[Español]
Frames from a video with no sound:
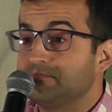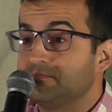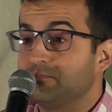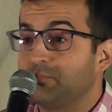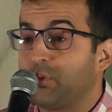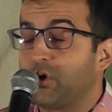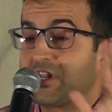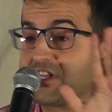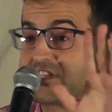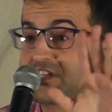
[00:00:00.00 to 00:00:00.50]

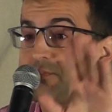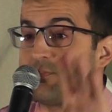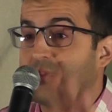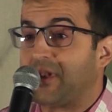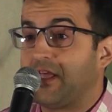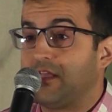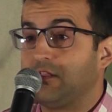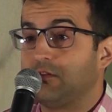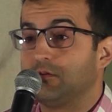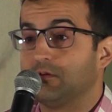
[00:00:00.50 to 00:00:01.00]
Por ese
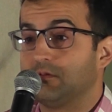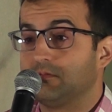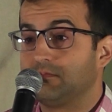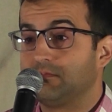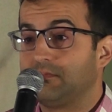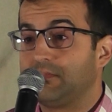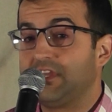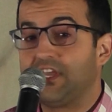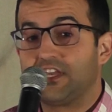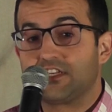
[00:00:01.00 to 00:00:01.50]
pleito.
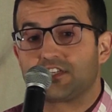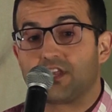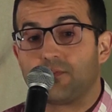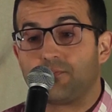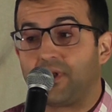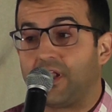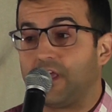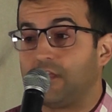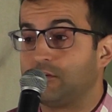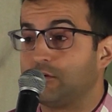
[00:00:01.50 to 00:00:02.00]
Y ese
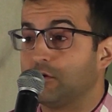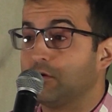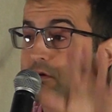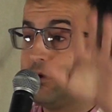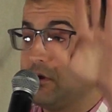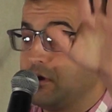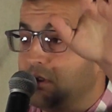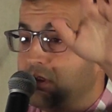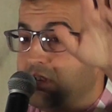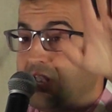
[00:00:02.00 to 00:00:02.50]
pleito,
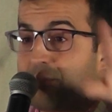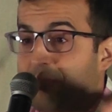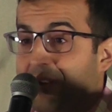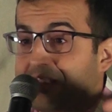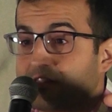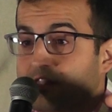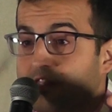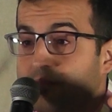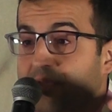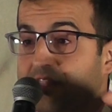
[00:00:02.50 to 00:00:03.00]
la
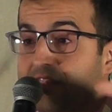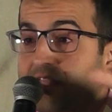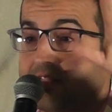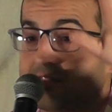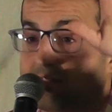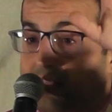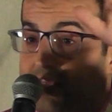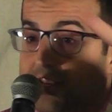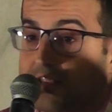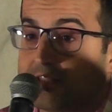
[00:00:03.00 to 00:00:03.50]
parte
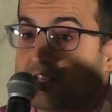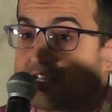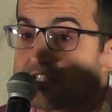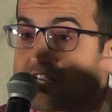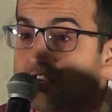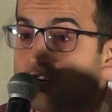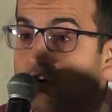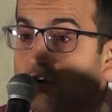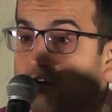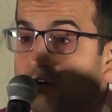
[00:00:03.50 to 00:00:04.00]
demandante era este
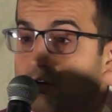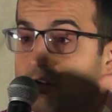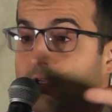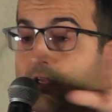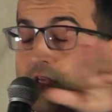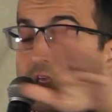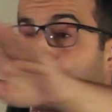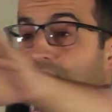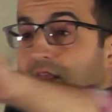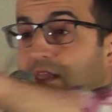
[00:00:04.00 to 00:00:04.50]
señor,
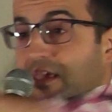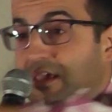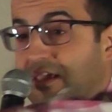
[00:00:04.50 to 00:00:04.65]
y